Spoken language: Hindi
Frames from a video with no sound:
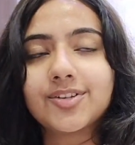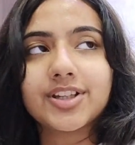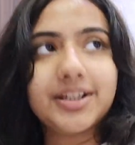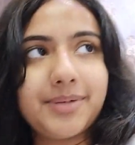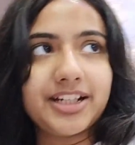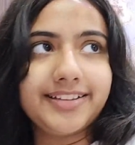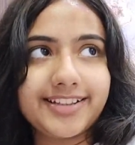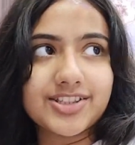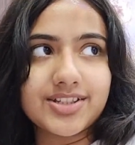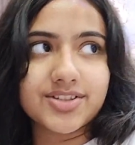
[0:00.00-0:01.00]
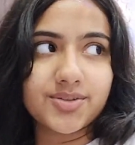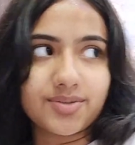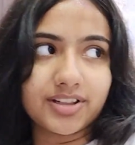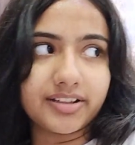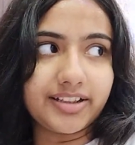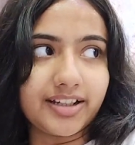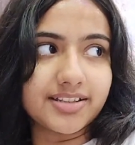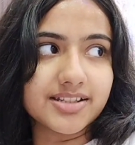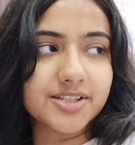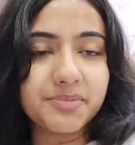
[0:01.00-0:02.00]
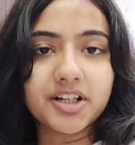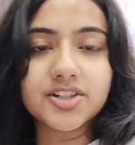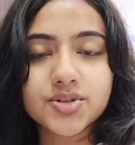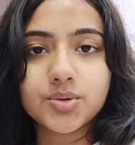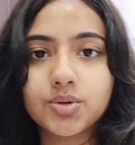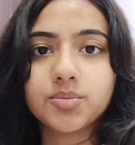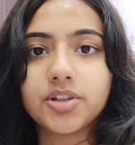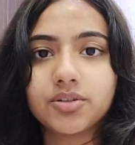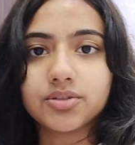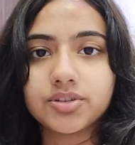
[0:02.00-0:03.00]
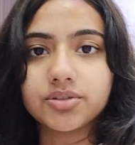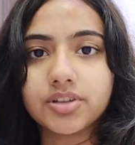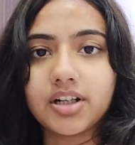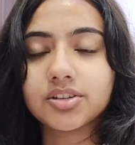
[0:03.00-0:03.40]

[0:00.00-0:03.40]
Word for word: क्योंकि ना मैंने ये चीज़ नोट करी है जैसे मैं अगर स्कूल में होती हूँ